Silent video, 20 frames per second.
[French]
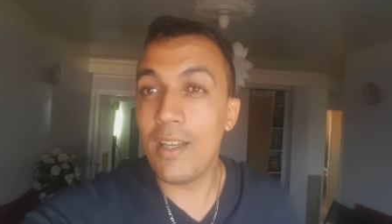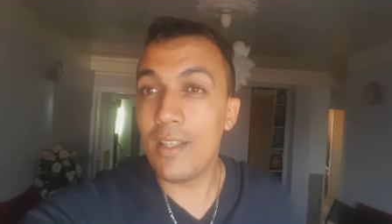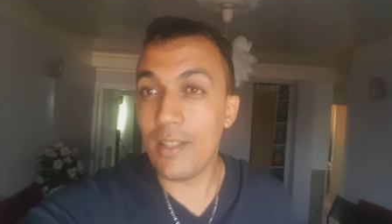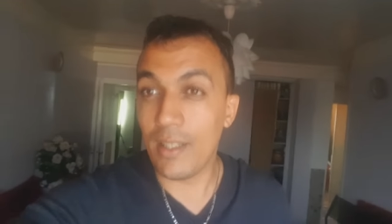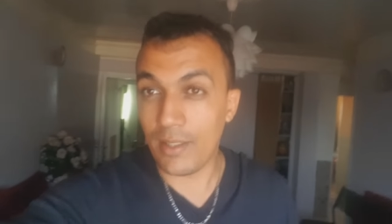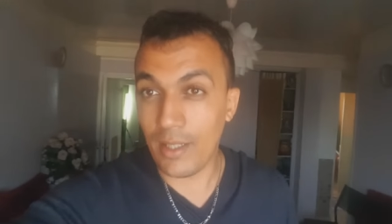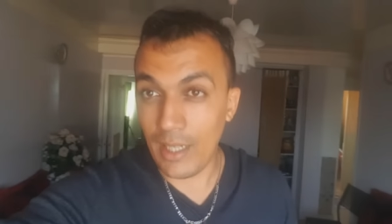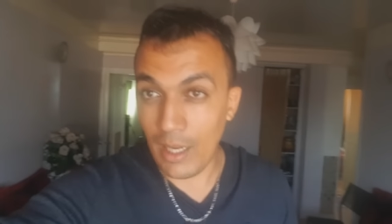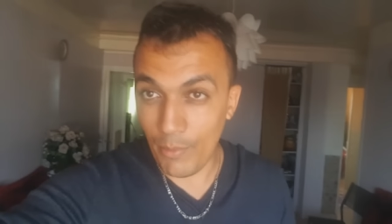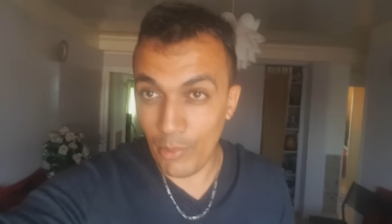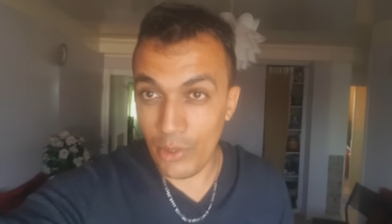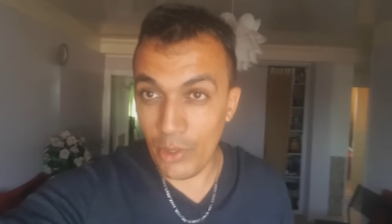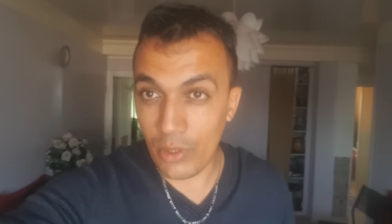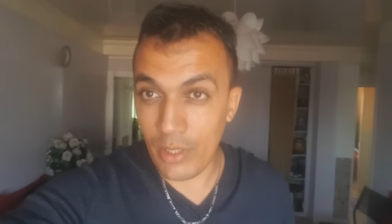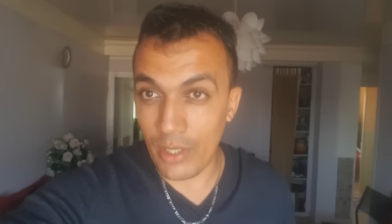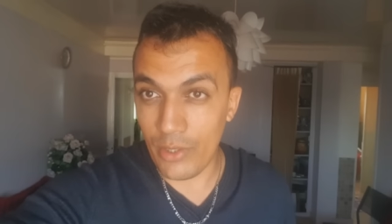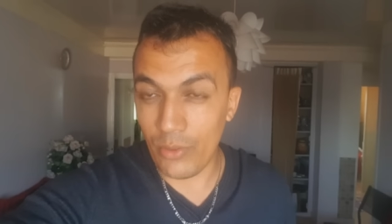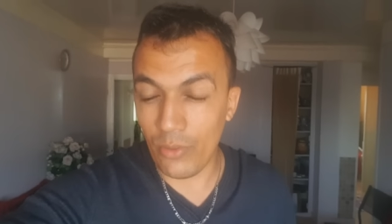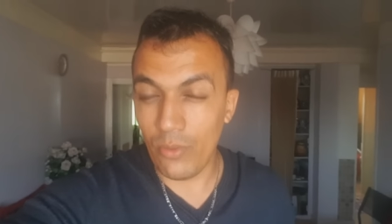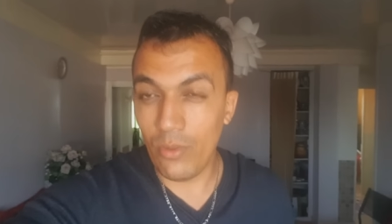ça sera la bonne
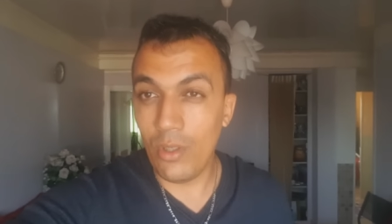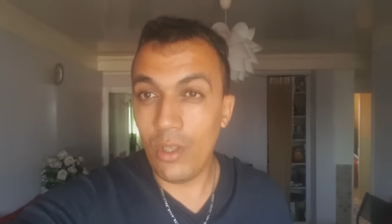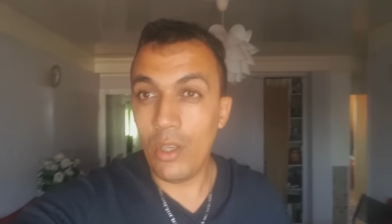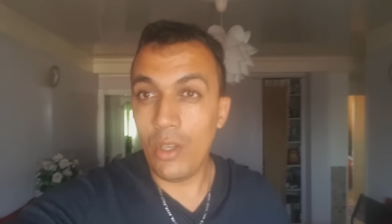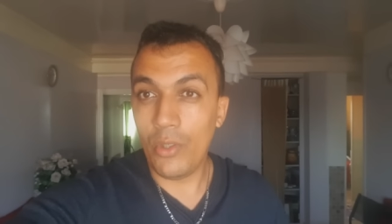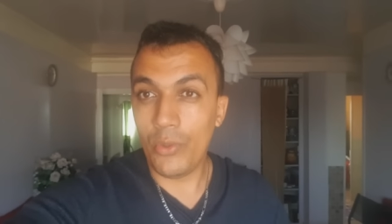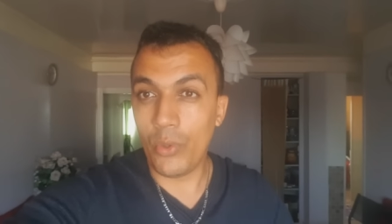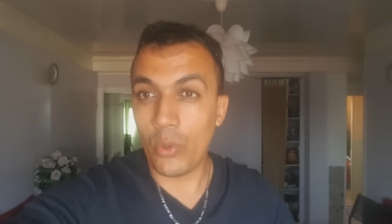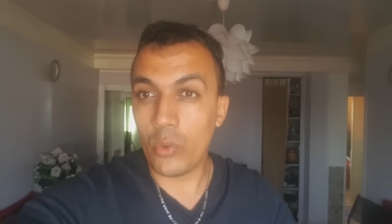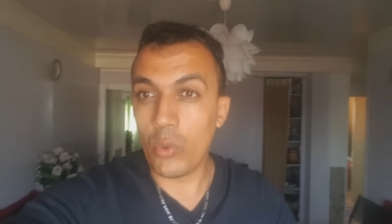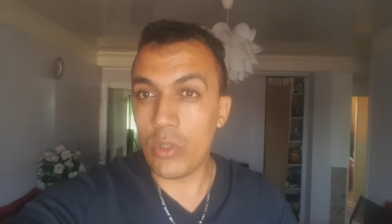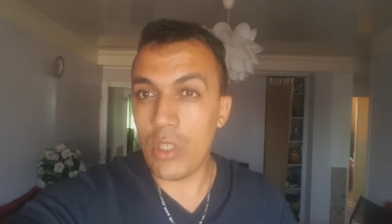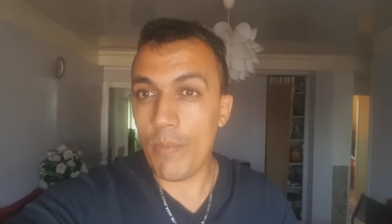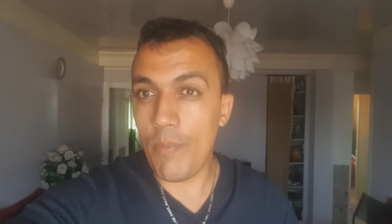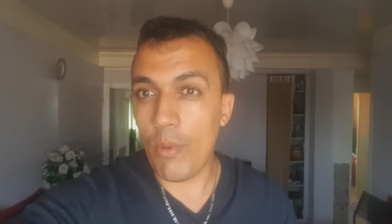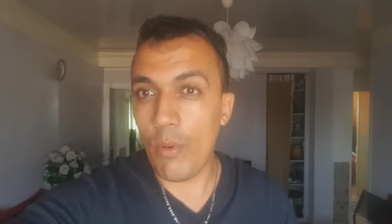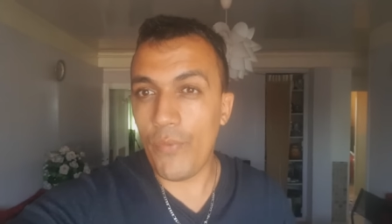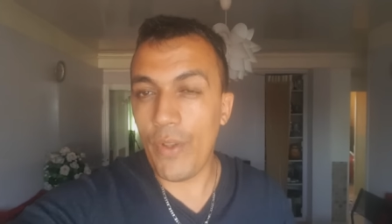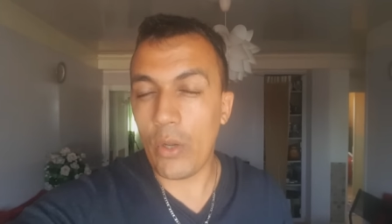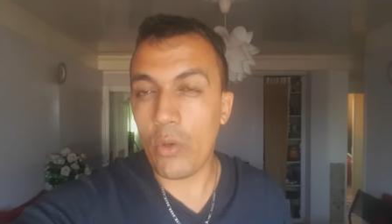occasion. Donc tout ça
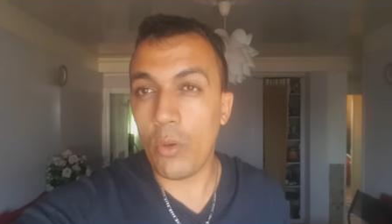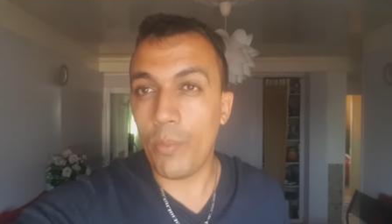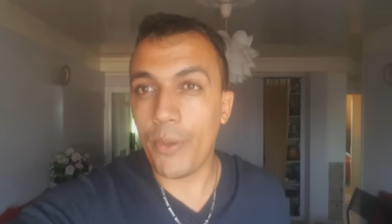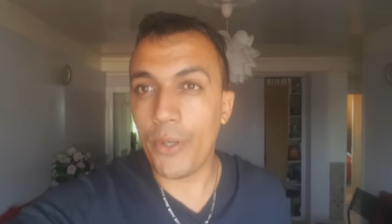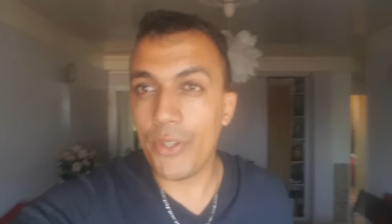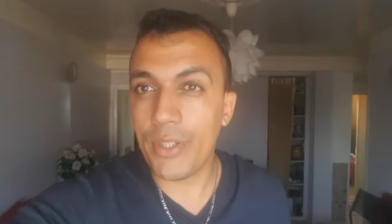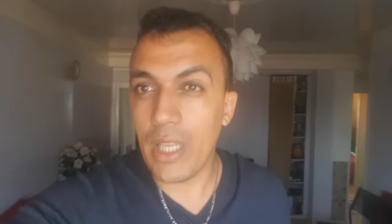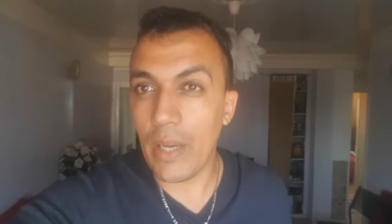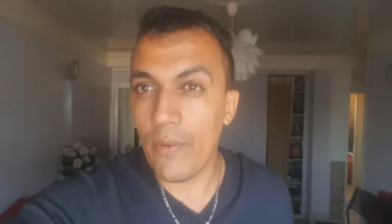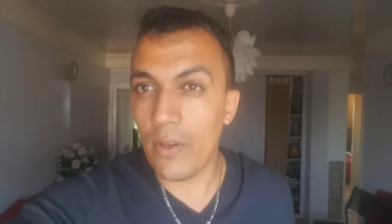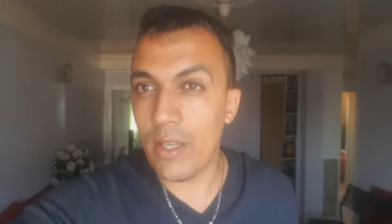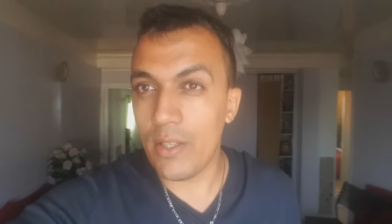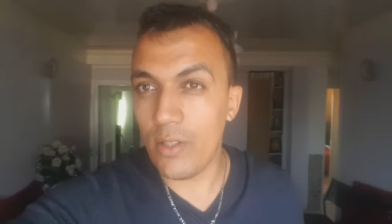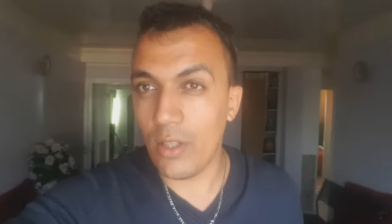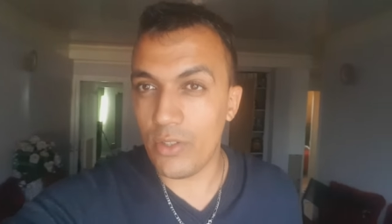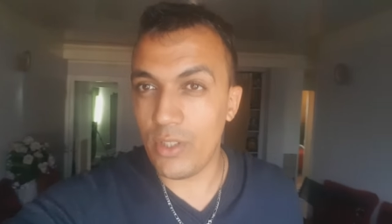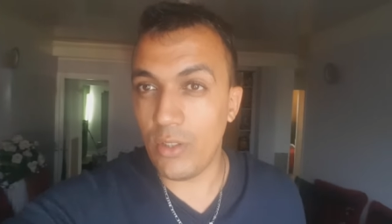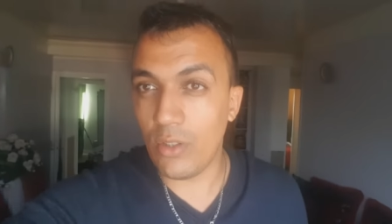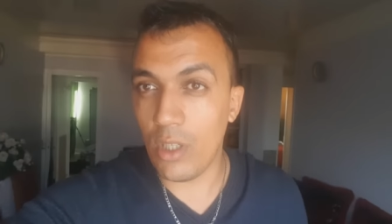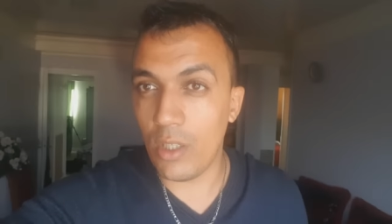pour vous faire comprendre qu'avant la
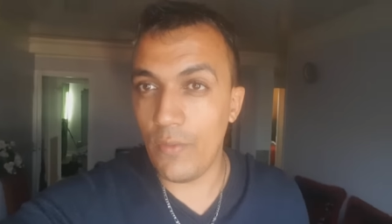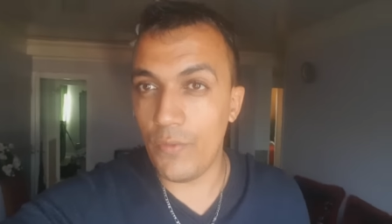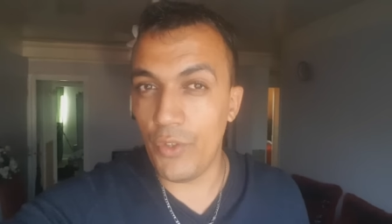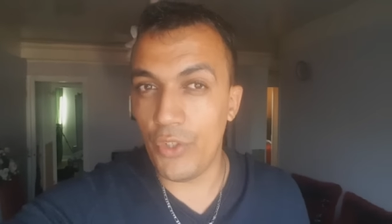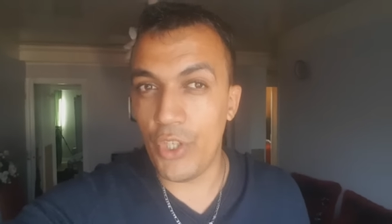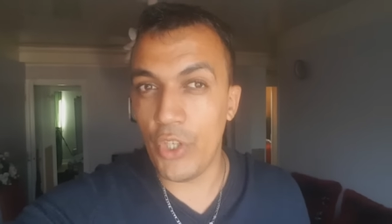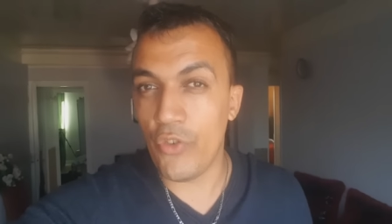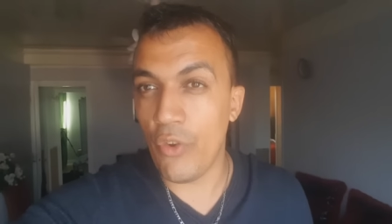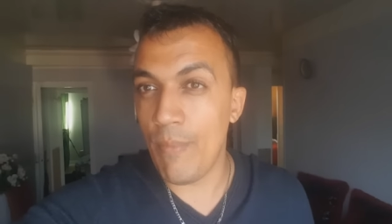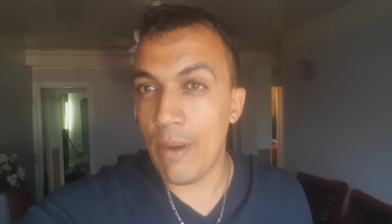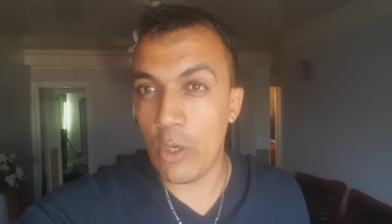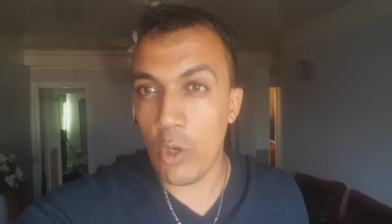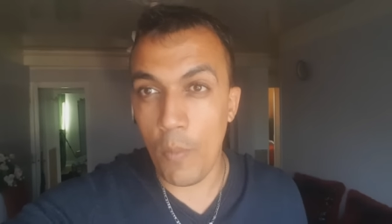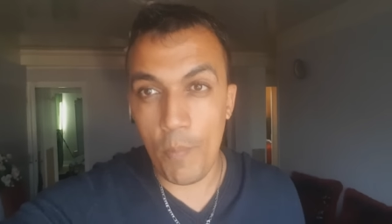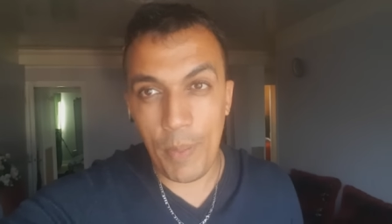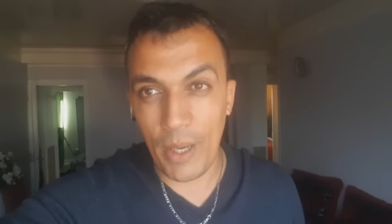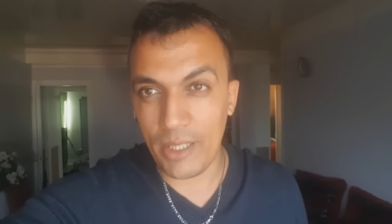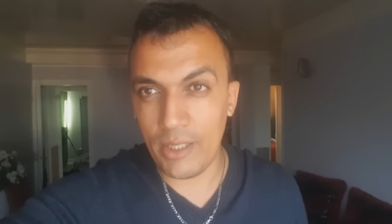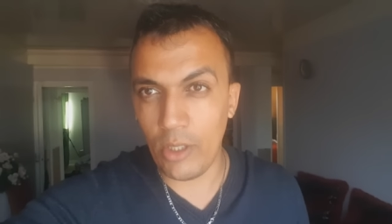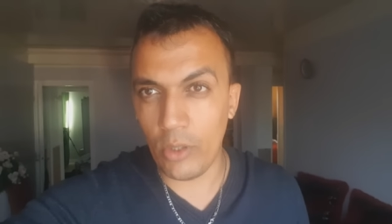sortie de Call of Duty, je vais mettre le
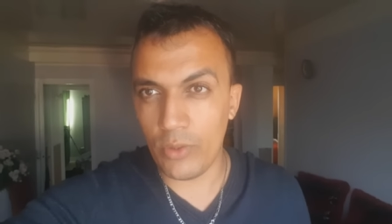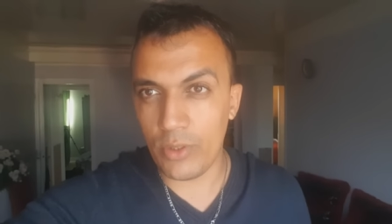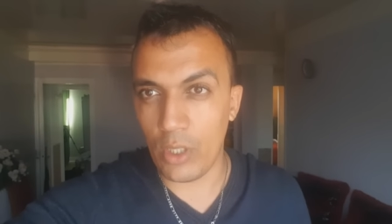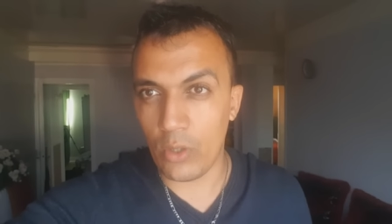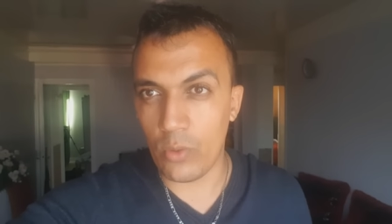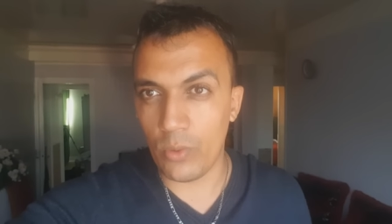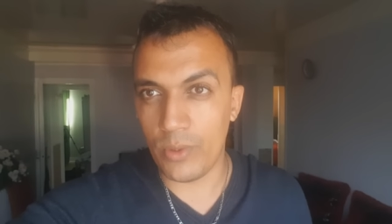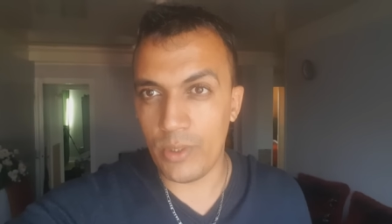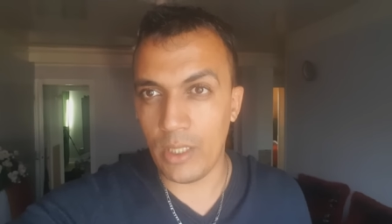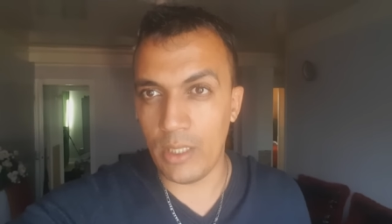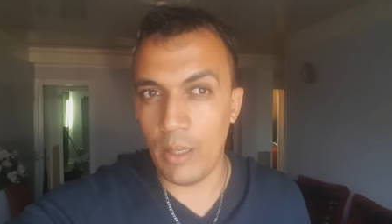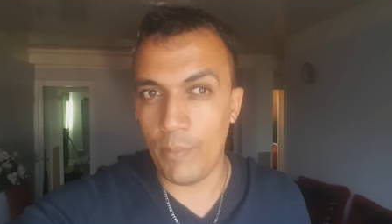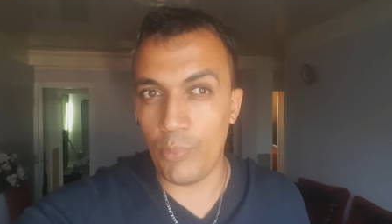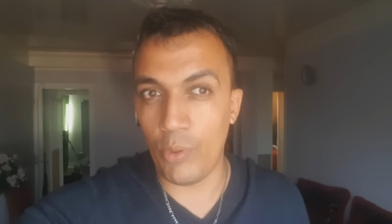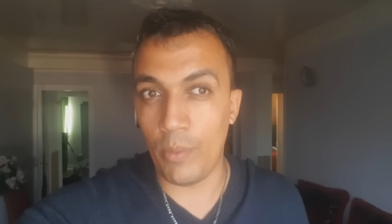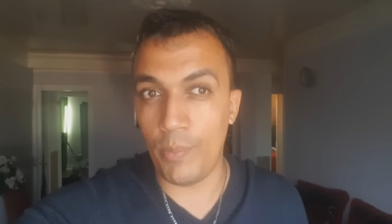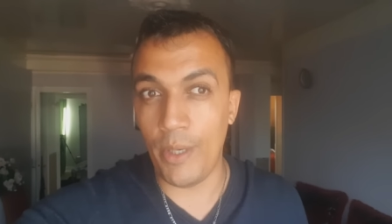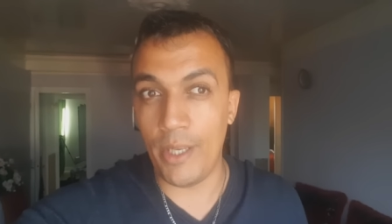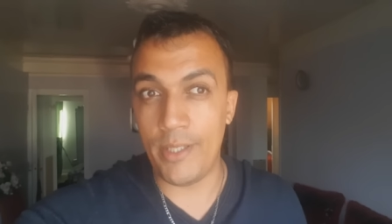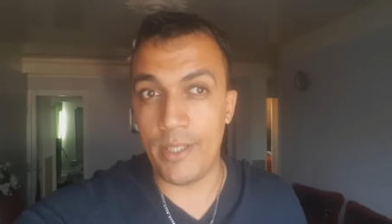paquet en ce qui concerne les
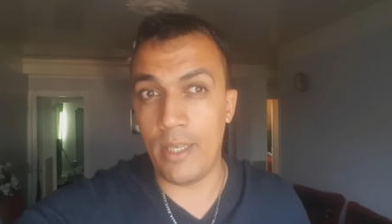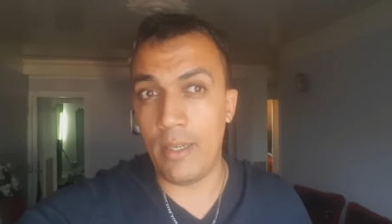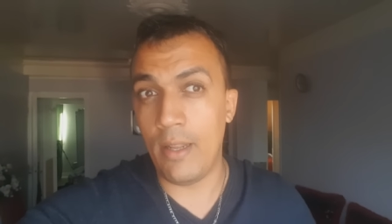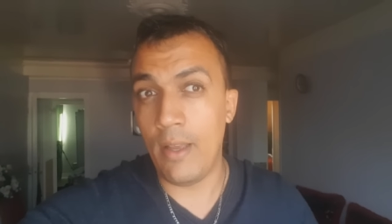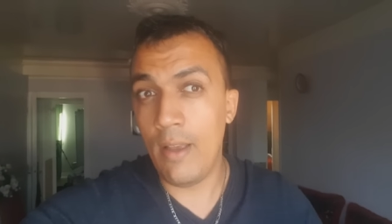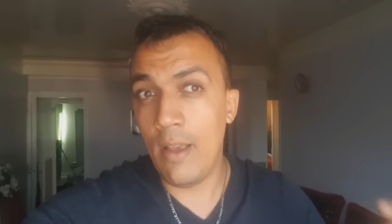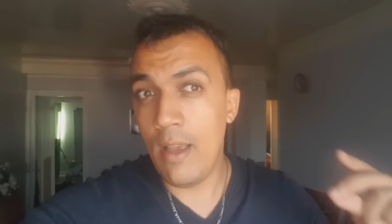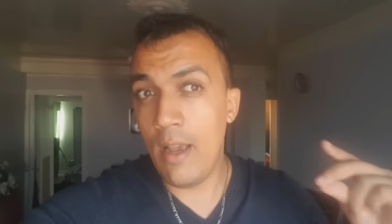points PSN.